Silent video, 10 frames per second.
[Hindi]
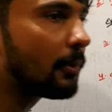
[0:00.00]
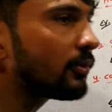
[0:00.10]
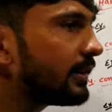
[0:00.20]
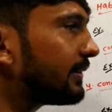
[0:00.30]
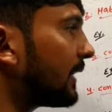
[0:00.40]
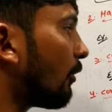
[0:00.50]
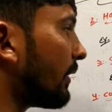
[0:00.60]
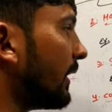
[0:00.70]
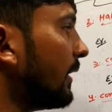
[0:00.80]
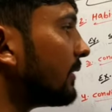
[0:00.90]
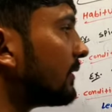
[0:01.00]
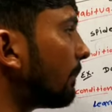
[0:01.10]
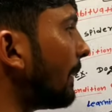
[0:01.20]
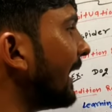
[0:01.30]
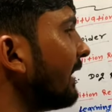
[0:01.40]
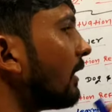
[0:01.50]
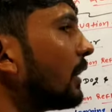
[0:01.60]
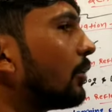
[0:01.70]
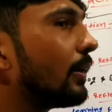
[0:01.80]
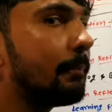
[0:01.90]
प्रोसेस क्या होगी जब पहली
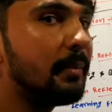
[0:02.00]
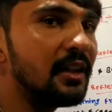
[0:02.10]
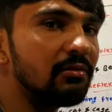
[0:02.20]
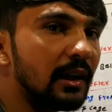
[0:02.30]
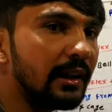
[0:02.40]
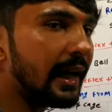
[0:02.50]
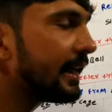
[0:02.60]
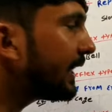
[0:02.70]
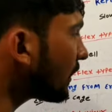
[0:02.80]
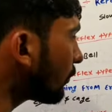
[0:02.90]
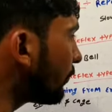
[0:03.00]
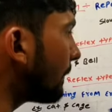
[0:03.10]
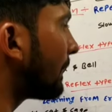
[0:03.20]
बार इन्होंने 20 बार ट्राई किया तो फिर